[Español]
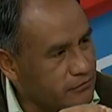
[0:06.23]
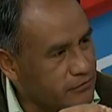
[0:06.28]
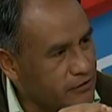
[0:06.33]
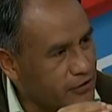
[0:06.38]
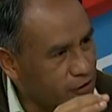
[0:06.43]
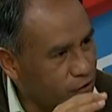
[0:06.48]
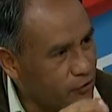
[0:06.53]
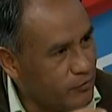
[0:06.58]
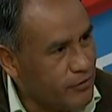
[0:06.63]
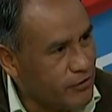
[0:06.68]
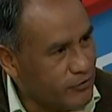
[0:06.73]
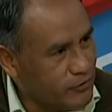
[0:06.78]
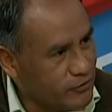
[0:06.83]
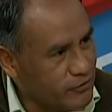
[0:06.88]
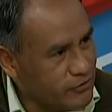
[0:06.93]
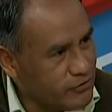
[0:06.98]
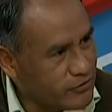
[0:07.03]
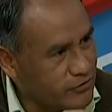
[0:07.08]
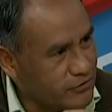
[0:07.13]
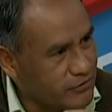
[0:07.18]

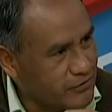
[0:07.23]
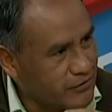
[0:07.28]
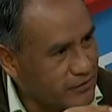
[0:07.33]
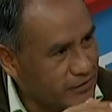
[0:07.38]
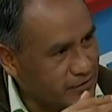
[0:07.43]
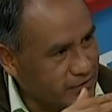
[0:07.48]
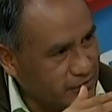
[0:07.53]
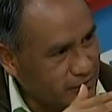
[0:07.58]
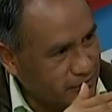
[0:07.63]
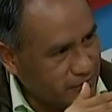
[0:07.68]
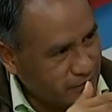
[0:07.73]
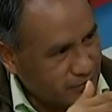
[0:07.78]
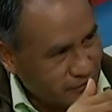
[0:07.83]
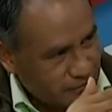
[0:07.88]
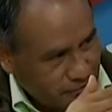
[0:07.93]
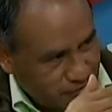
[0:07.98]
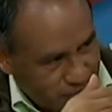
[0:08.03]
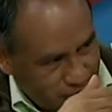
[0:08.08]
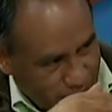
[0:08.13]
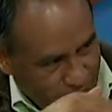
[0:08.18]
kilómetros es,
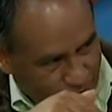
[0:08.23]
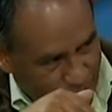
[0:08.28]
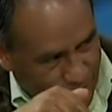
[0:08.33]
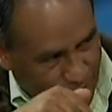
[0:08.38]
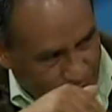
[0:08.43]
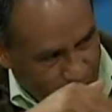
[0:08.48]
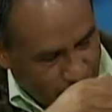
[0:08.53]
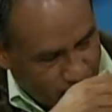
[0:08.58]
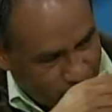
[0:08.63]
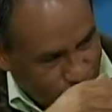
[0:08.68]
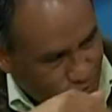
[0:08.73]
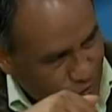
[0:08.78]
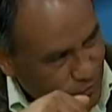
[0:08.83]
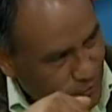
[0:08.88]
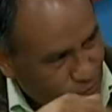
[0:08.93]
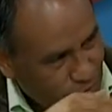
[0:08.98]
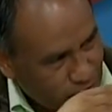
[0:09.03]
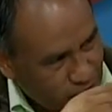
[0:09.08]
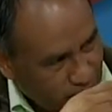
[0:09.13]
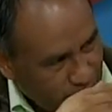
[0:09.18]
le,
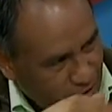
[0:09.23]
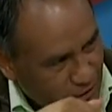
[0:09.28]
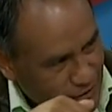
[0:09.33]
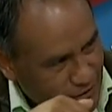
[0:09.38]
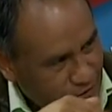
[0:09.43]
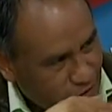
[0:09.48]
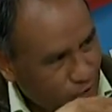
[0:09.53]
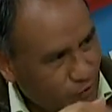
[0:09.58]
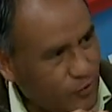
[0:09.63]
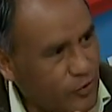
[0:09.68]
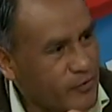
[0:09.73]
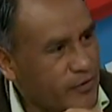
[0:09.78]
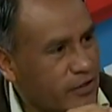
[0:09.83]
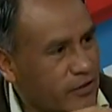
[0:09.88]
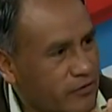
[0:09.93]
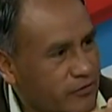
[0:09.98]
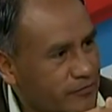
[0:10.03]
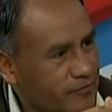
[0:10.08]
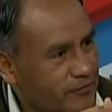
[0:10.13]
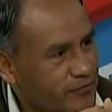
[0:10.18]
corresponde al Estado
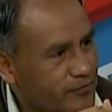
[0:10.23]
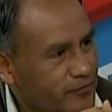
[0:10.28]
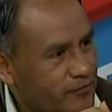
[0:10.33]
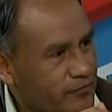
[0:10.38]
boliviano. O sea,